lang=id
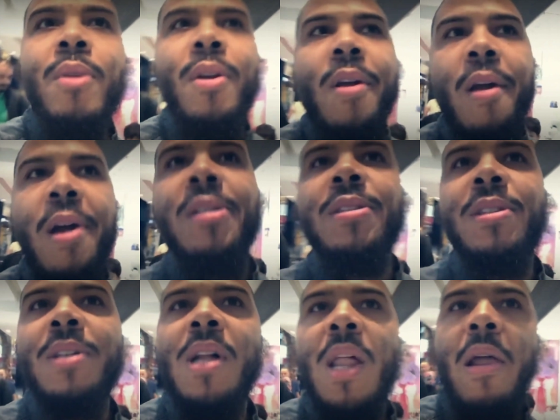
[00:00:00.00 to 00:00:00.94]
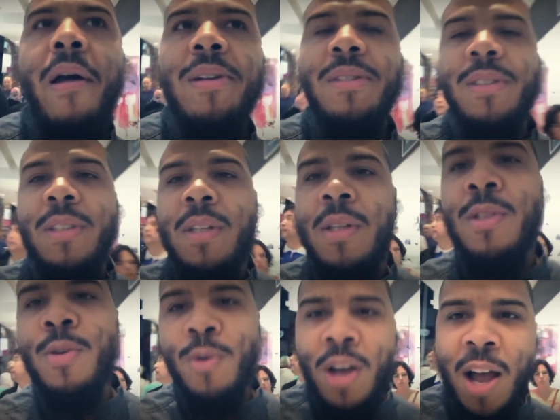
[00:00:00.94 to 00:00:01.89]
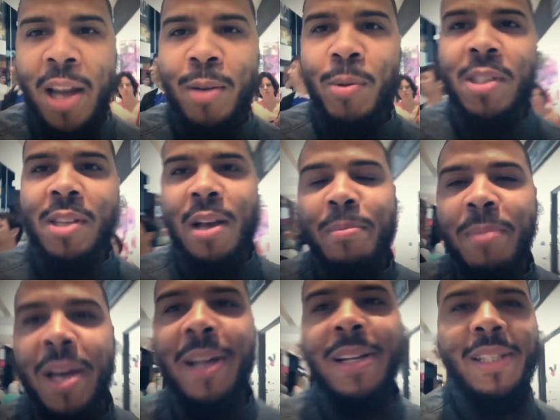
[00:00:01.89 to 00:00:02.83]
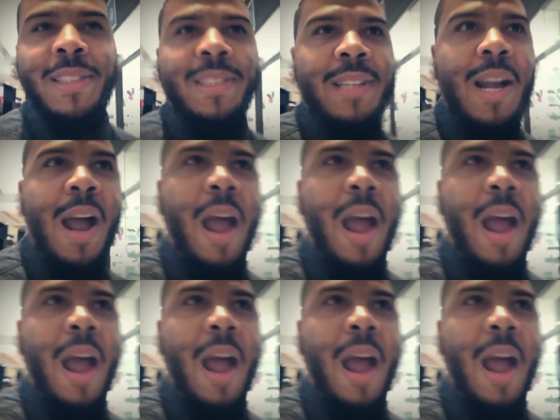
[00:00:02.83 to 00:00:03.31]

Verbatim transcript: karena ingatan buruk akan kedua orang tuanya yang